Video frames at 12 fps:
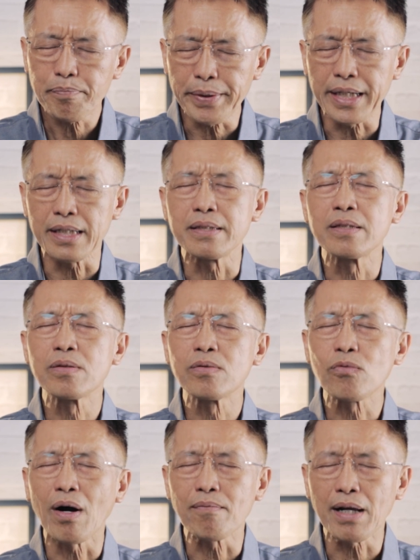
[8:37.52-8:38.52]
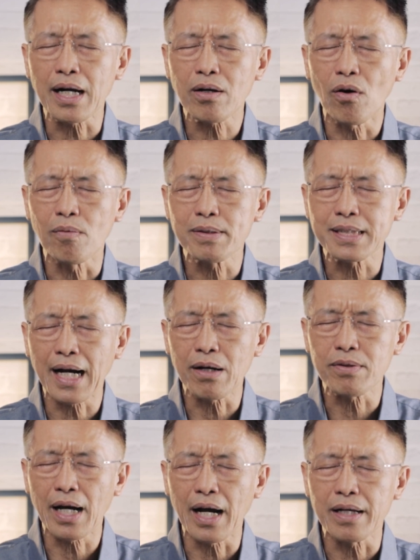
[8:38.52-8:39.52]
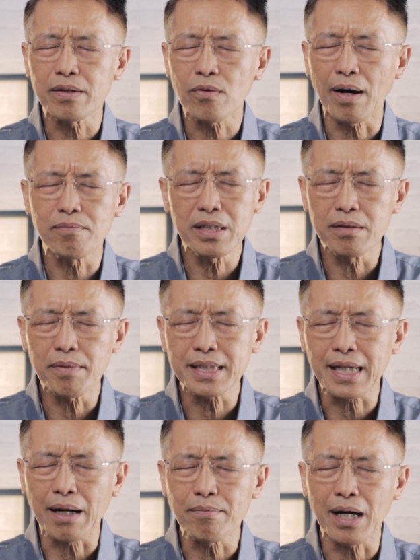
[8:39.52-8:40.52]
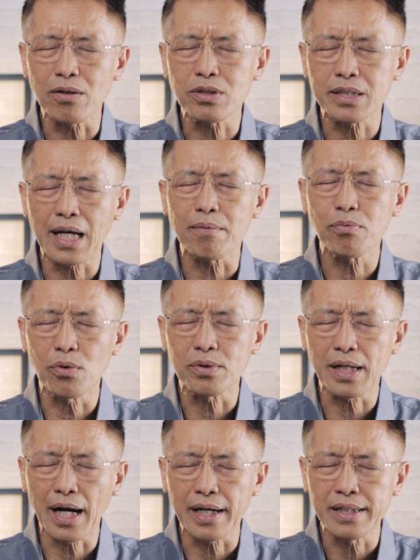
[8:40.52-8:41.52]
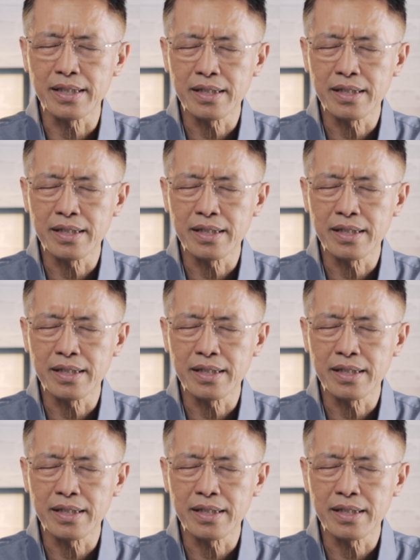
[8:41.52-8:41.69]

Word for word: เปลี่ยนความรักของพระเจ้าได้ความดื้อไม่สามารถเอาชนะพงได้